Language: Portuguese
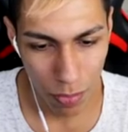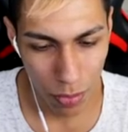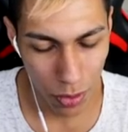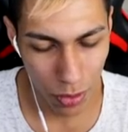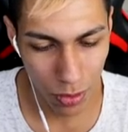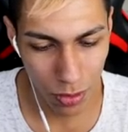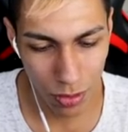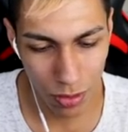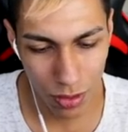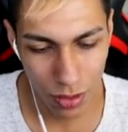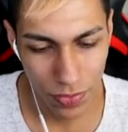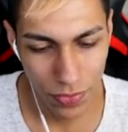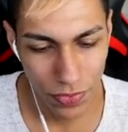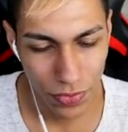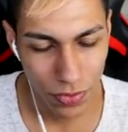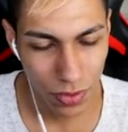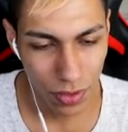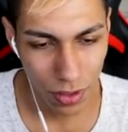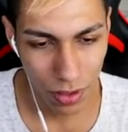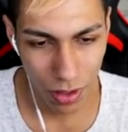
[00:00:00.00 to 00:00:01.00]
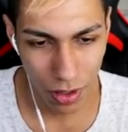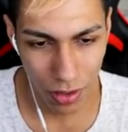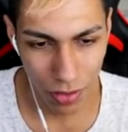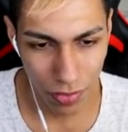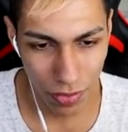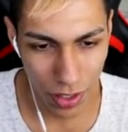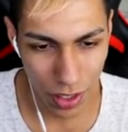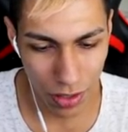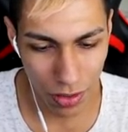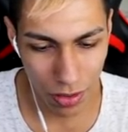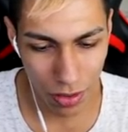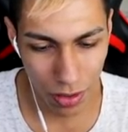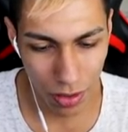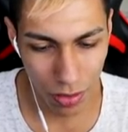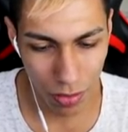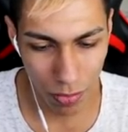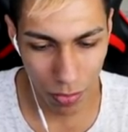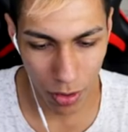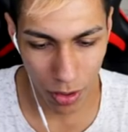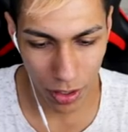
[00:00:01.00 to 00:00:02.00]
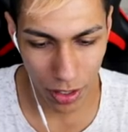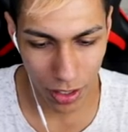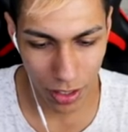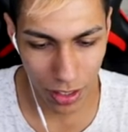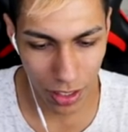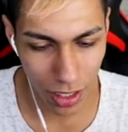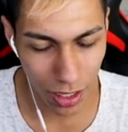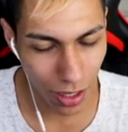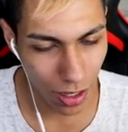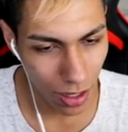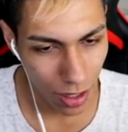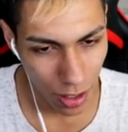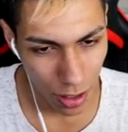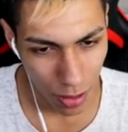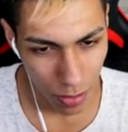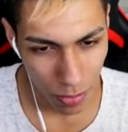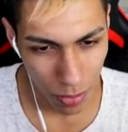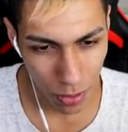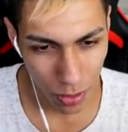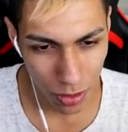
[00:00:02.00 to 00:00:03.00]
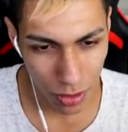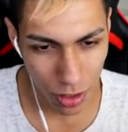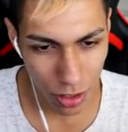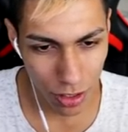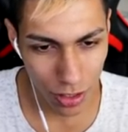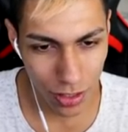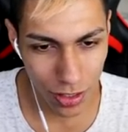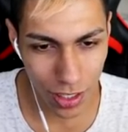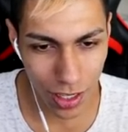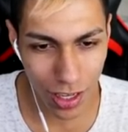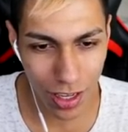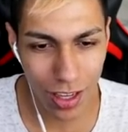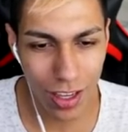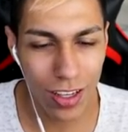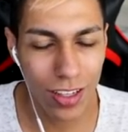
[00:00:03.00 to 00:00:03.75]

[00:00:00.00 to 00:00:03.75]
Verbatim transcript: pronto. Agora eu venho, coloco um bloco aqui, Esteja você não é o